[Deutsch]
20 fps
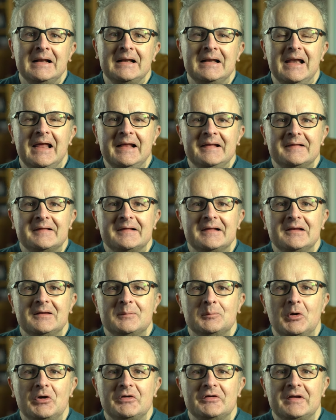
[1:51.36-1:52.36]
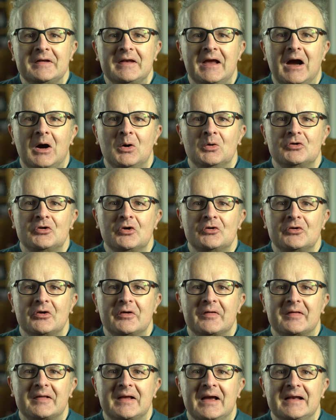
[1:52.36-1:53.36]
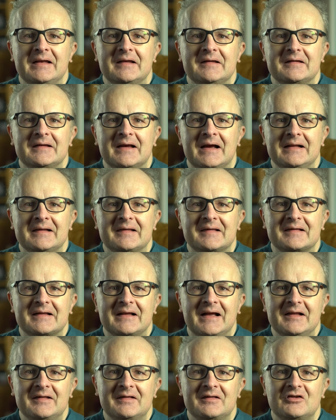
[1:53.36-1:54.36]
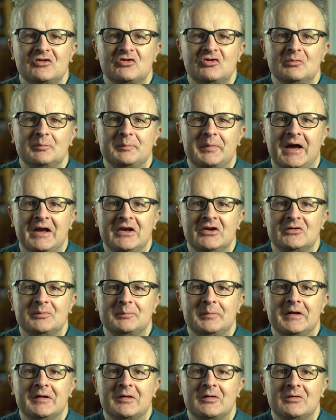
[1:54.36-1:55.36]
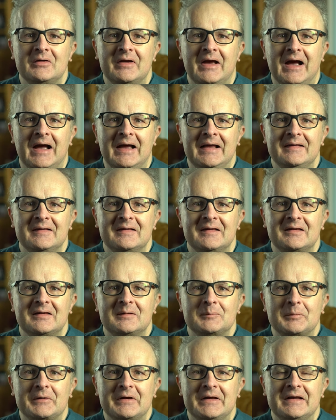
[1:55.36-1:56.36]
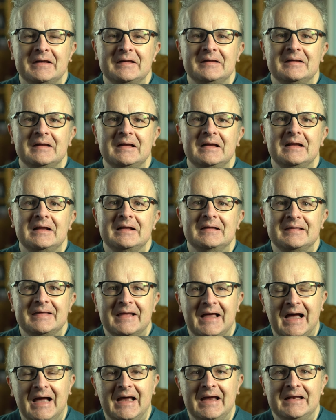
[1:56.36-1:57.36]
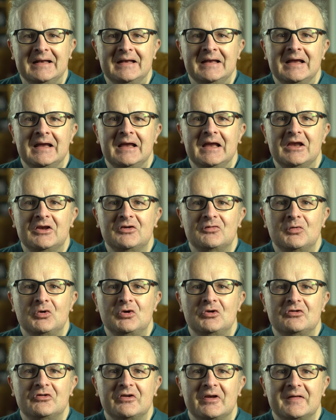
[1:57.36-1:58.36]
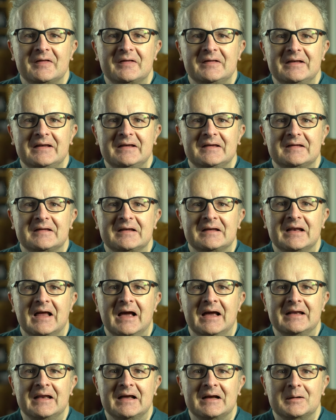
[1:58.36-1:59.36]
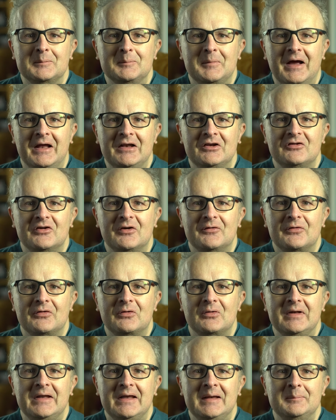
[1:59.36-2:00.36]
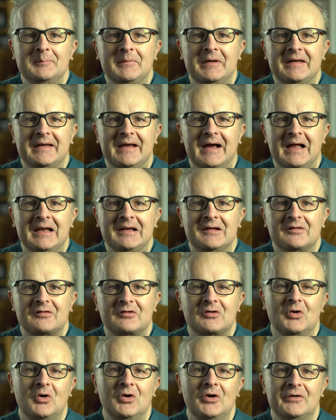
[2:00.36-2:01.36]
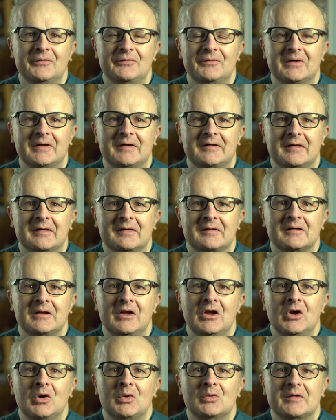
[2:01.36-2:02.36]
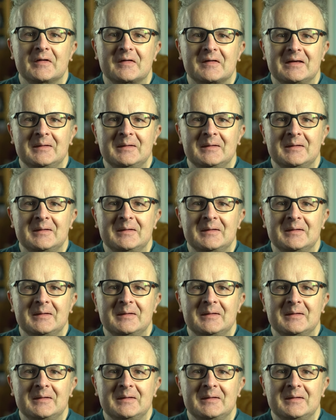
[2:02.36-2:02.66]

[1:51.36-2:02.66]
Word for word: Letztlich möchte der Autor durch seine teils drastischen Beispiele zu der Einsicht bringen, nein, ich wünsche es nicht, in einer Gemeinschaft zu leben, in der alles käuflich ist und es